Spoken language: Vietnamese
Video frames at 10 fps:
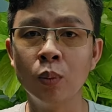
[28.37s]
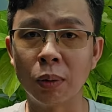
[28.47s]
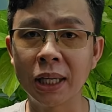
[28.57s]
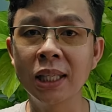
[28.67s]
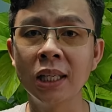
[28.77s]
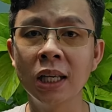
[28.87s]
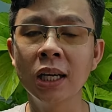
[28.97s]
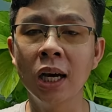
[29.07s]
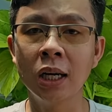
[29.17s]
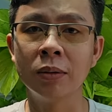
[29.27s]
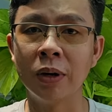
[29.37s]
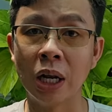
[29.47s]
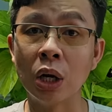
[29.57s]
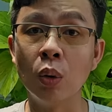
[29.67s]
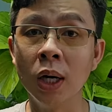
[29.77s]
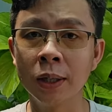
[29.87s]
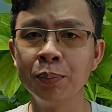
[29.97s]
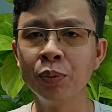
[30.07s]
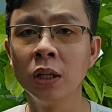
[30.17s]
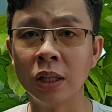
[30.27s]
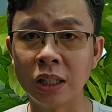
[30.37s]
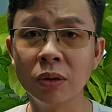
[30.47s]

một cách chi tiết hơn và đầy đủ hơn thì